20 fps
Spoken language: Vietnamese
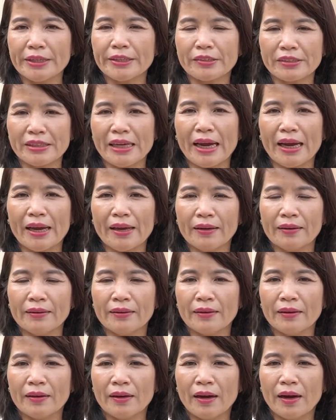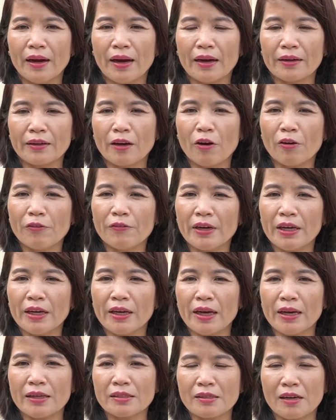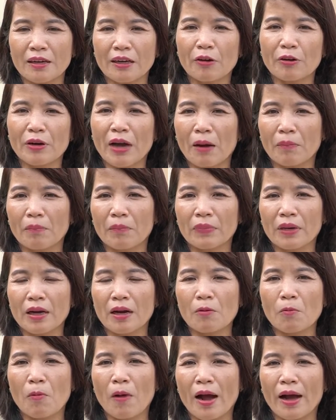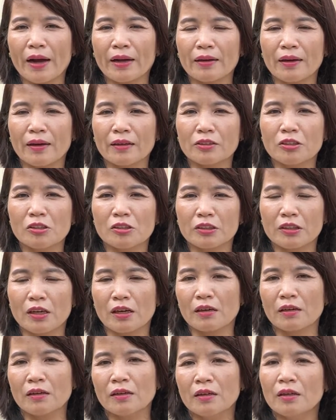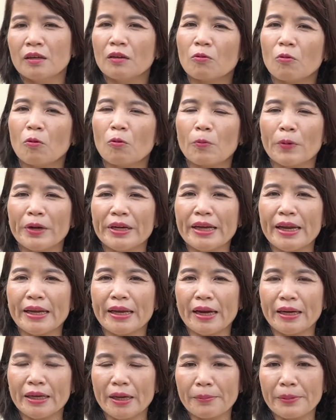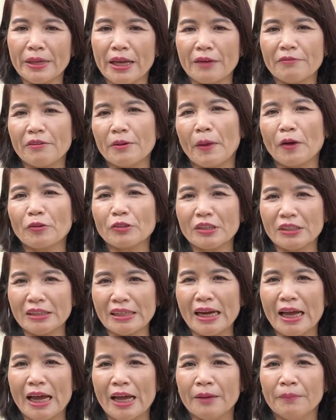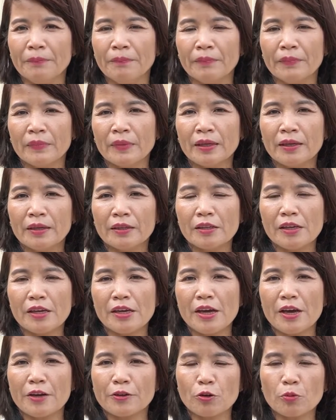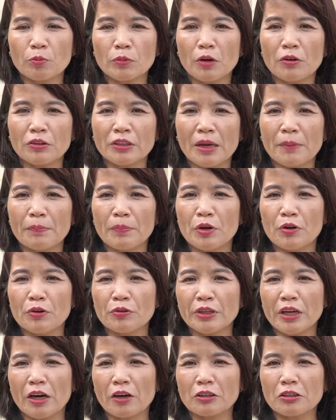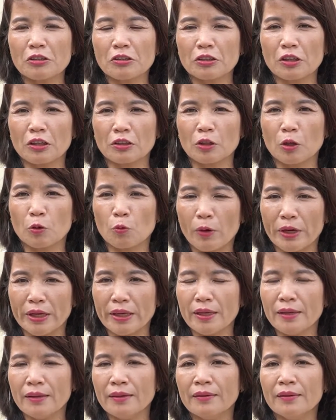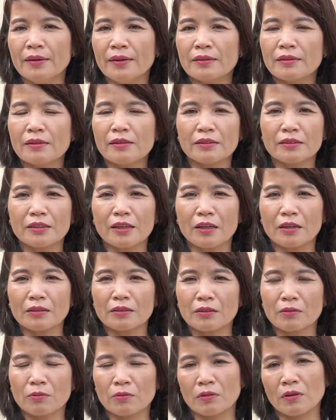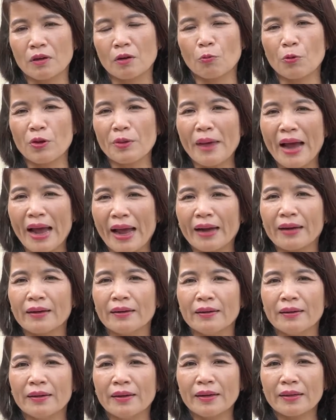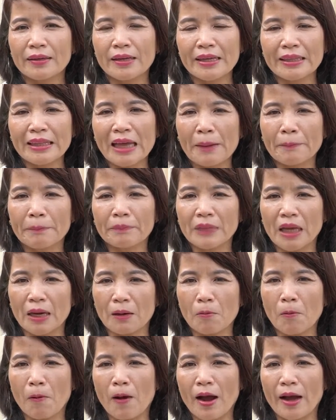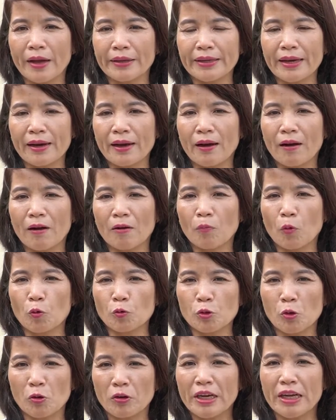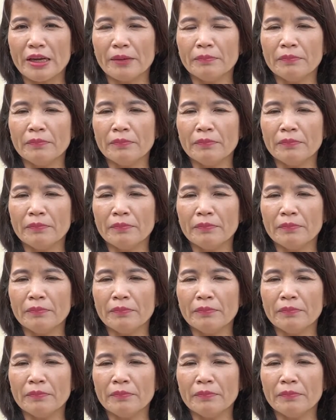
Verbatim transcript: thể cho trẻ. À, đối với Sở Lao động, cơ quan thường trực của Quỹ Đền ơn đáp nghĩa và Bảo trợ trẻ em thì chúng tôi tham mưu cho thường trực tỉnh quỹ, thường trực quỹ ban đi thăm tặng quà cho một số